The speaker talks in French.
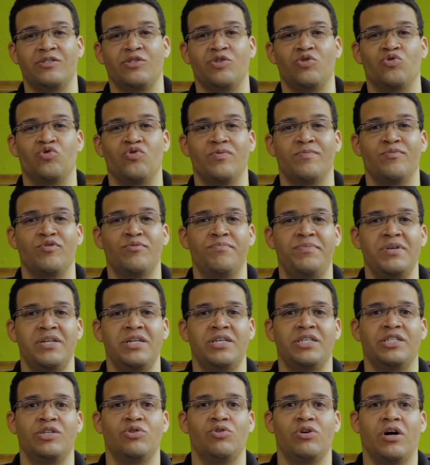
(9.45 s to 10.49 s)
je suis
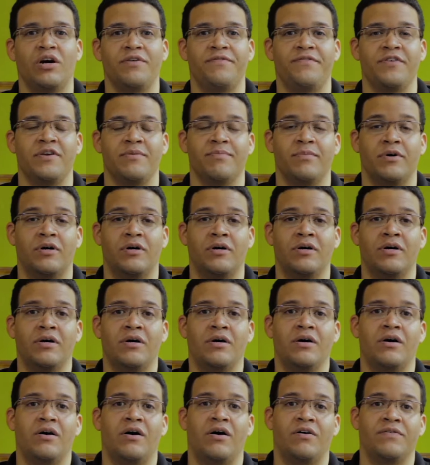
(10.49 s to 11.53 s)
mobile géographiquement
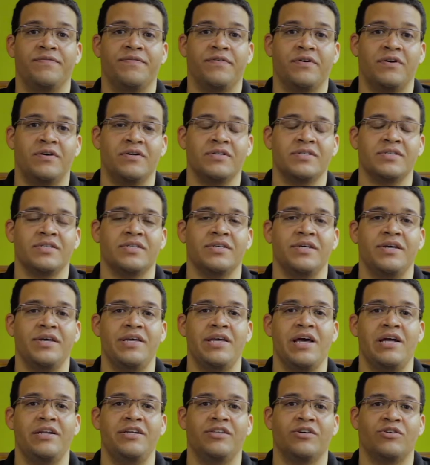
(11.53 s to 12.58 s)
en France
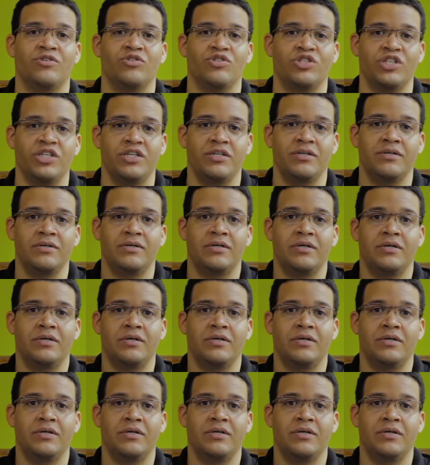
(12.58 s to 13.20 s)
et à l'étranger.